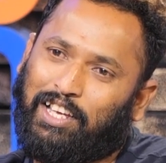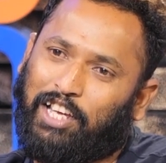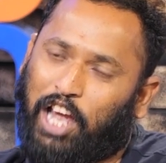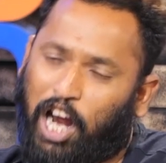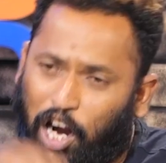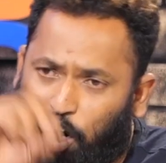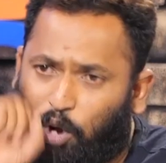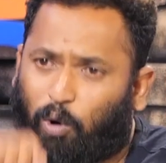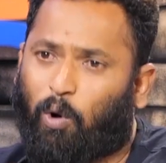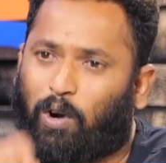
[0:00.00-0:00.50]

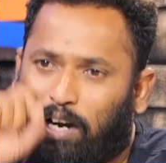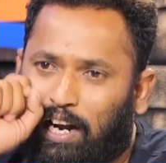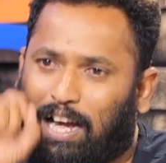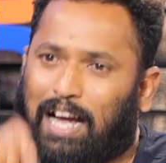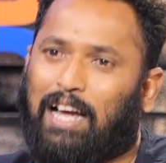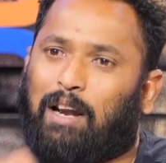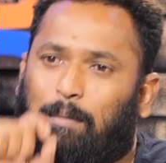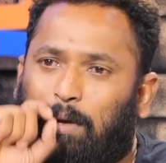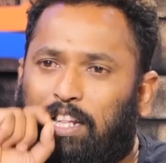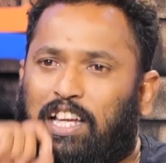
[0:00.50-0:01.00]
ఏడుకొండల
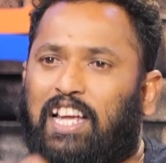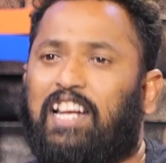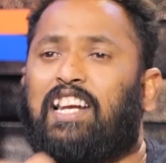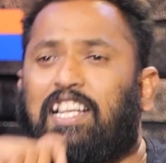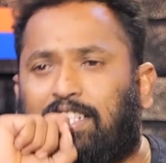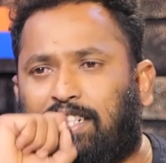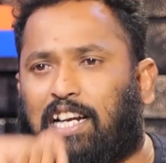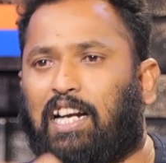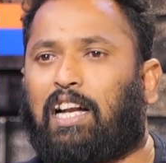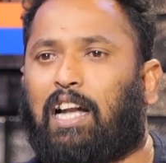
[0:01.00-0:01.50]
గారి మీద ఎన్ని
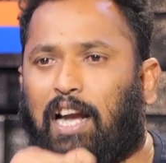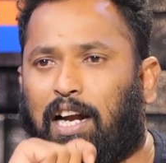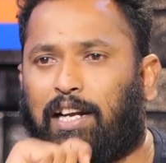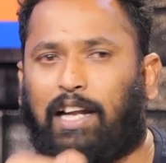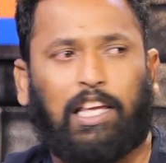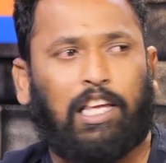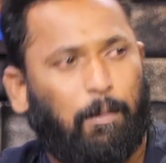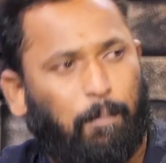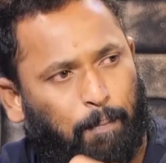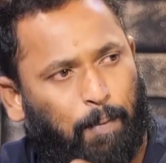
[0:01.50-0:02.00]
స్కిట్లు
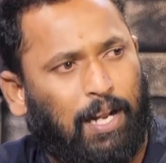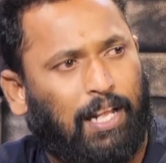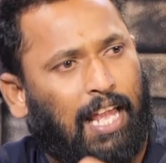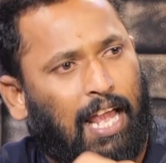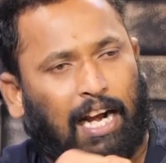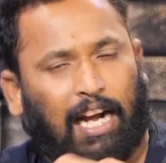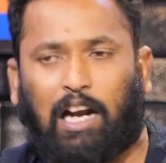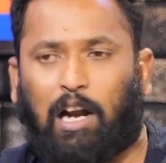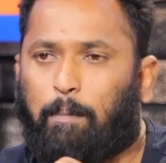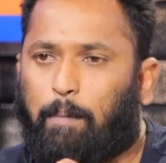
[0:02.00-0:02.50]
అంటే ఎప్పటికీ
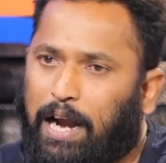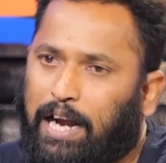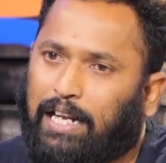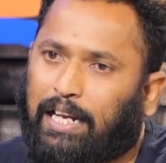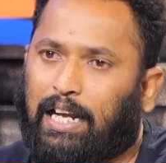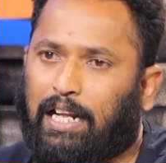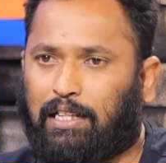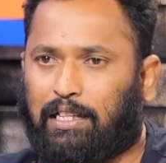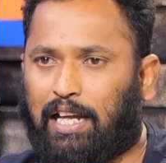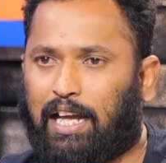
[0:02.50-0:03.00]
అక్కడ
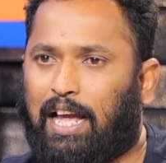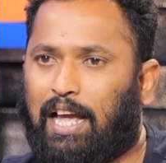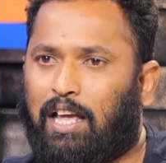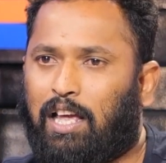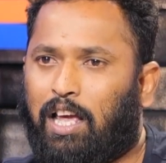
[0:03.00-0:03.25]
బయటికి వెళ్తే